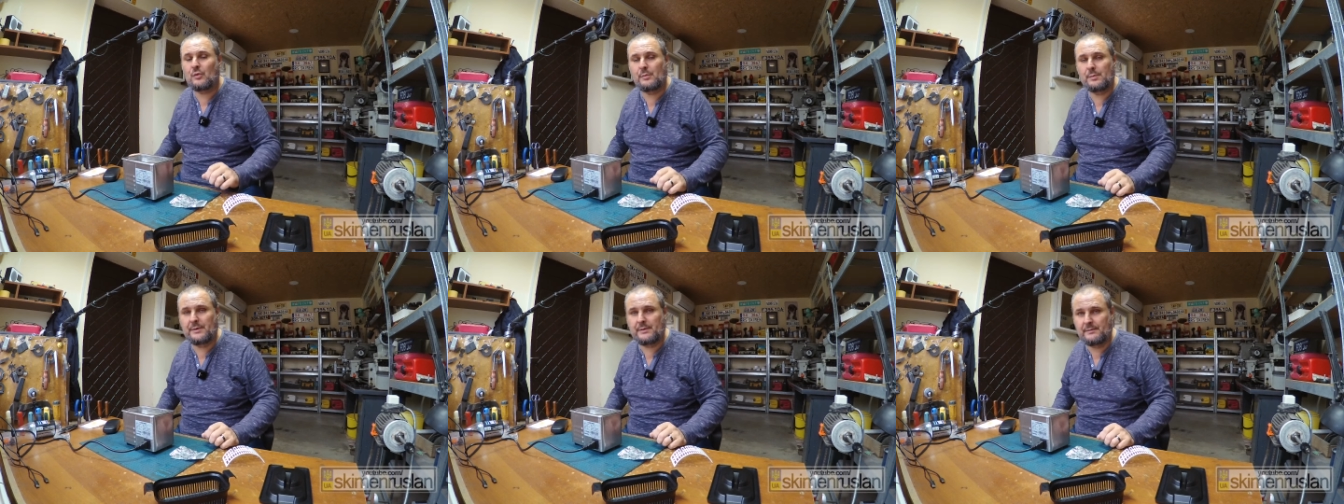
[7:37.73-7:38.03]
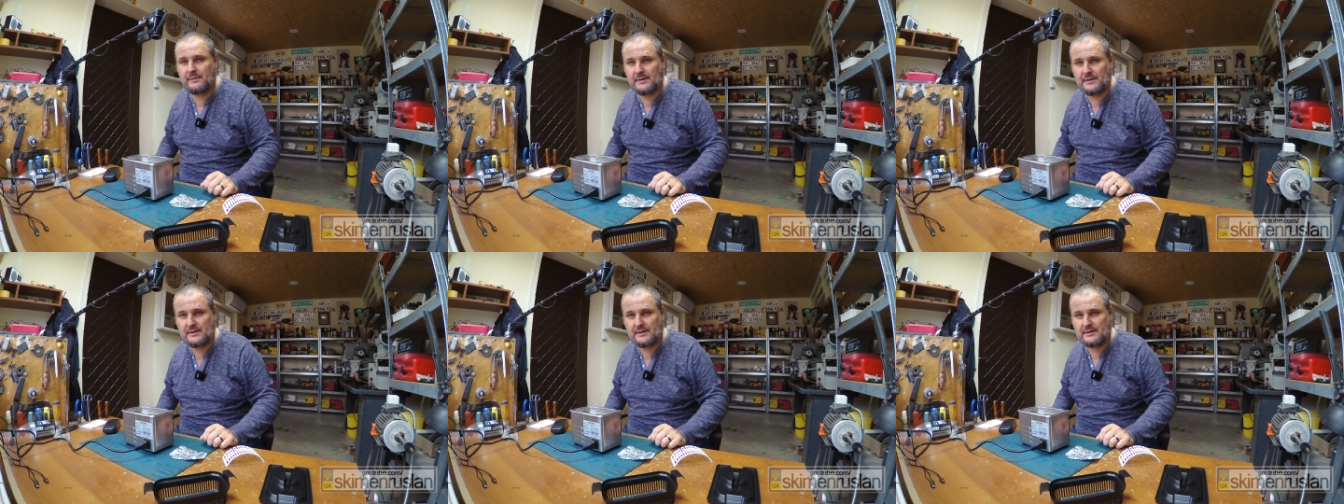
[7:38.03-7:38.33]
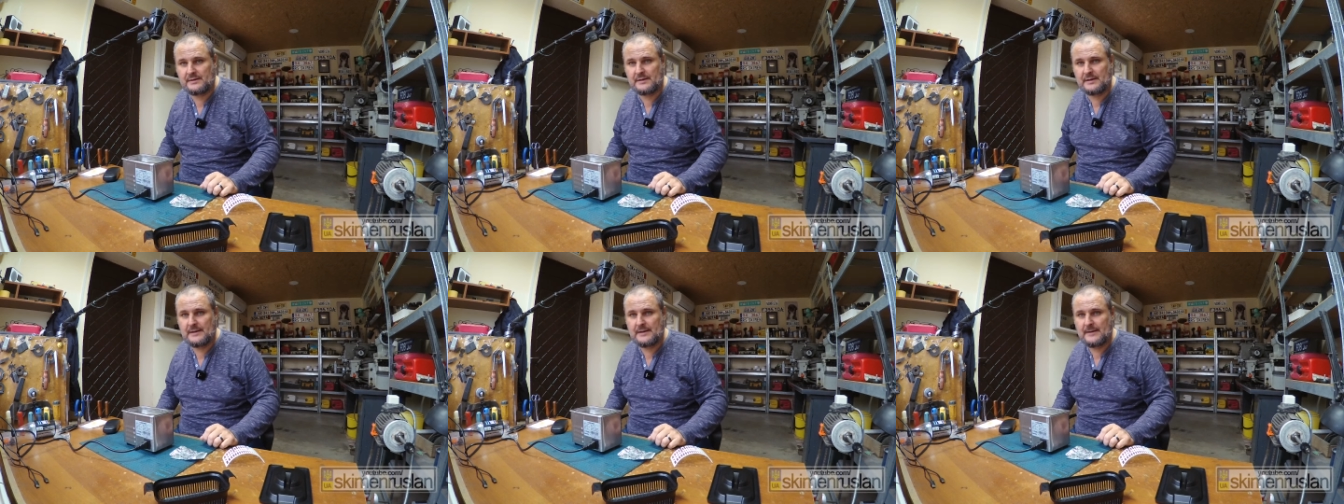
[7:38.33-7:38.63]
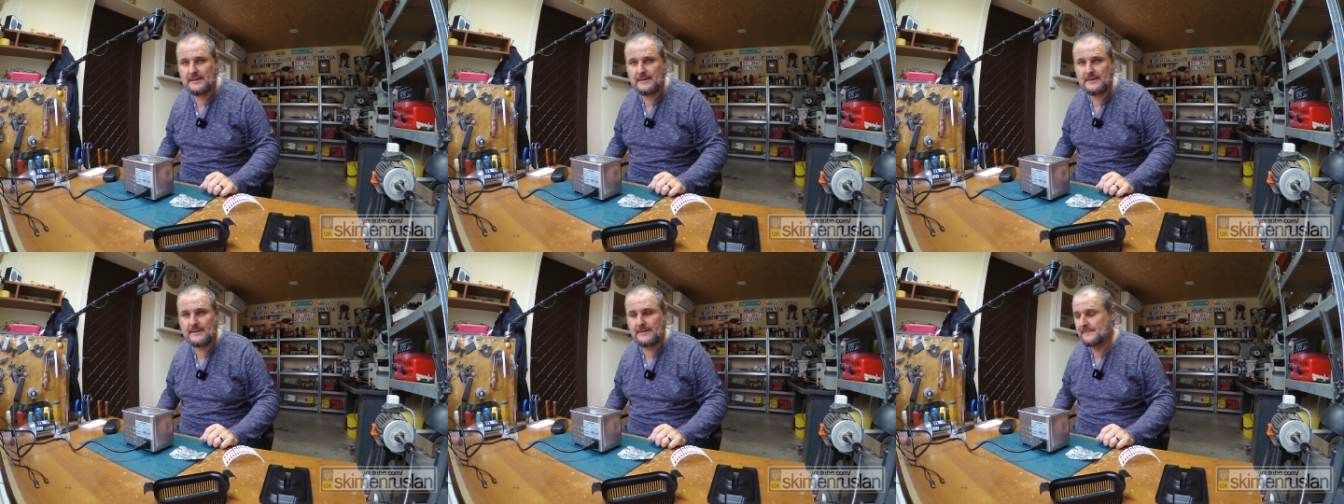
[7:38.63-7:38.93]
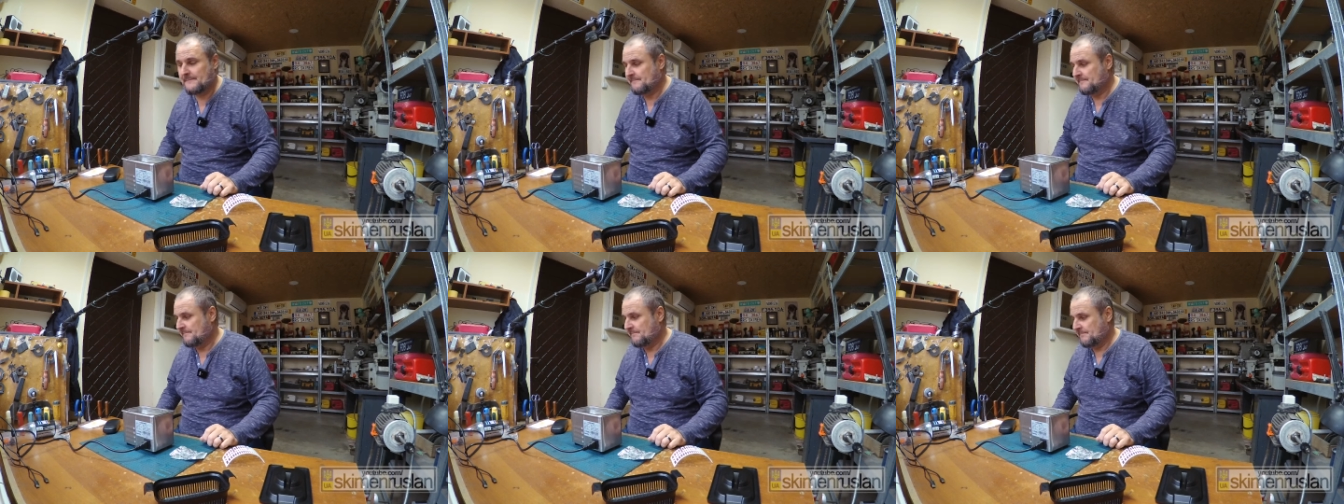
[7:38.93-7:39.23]
превратится.
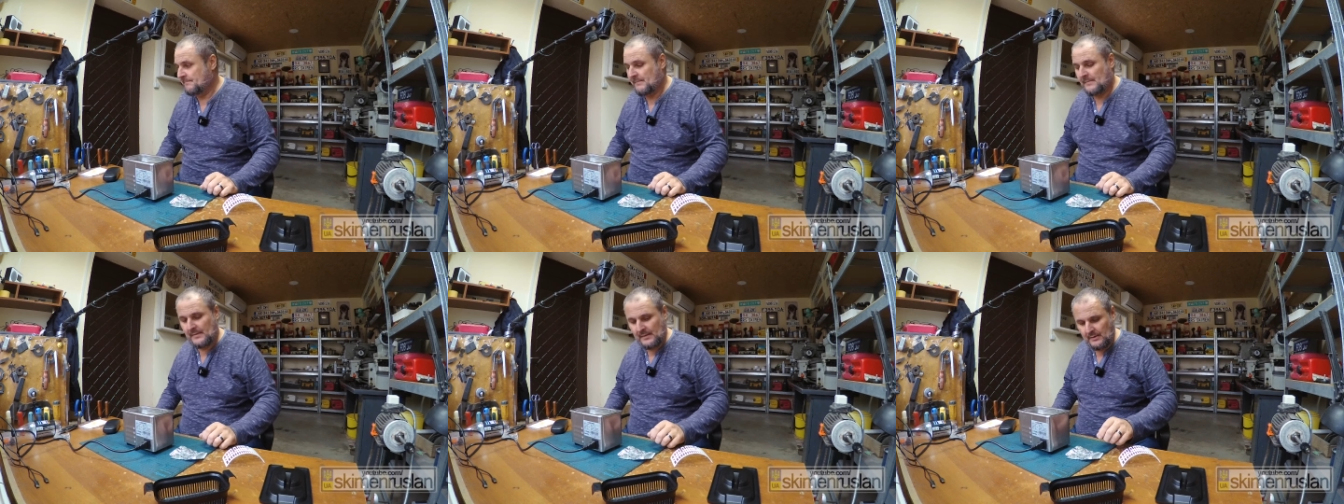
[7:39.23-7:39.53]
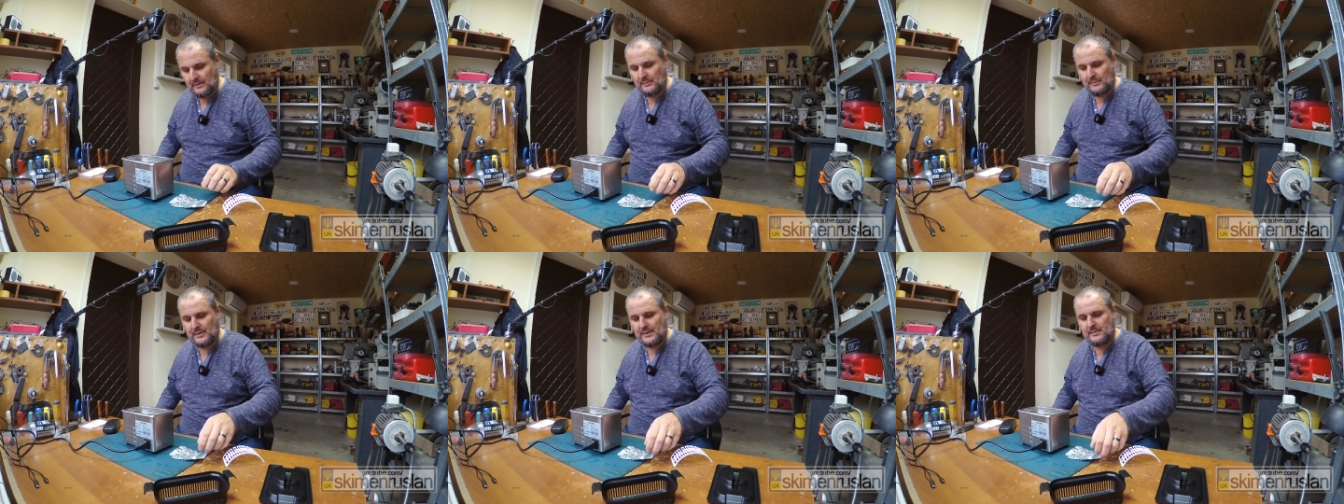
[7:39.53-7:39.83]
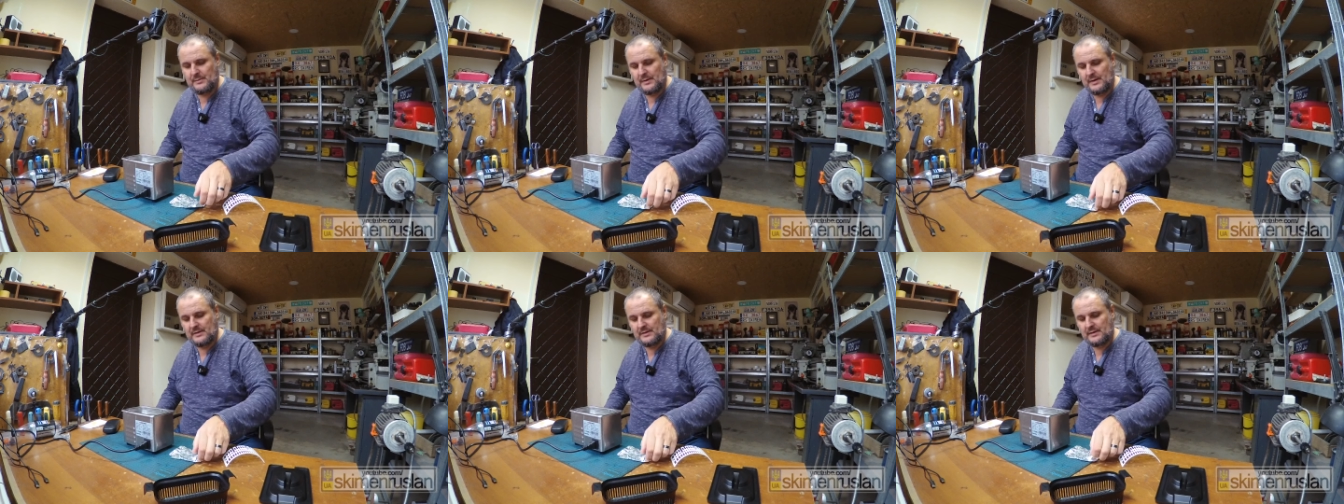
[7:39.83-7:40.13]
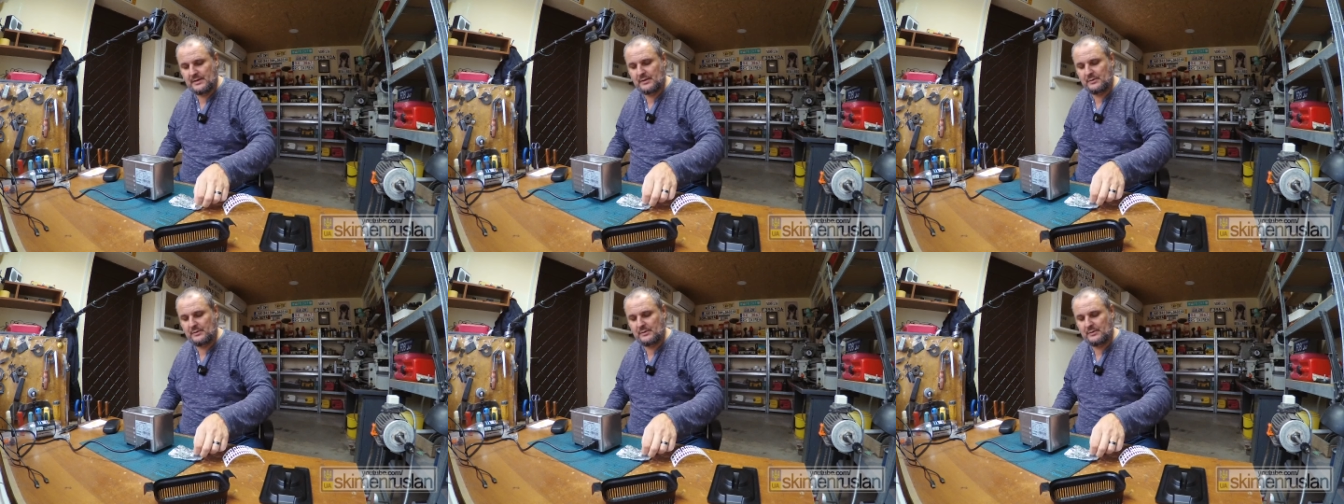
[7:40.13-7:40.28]
Понимаете, да?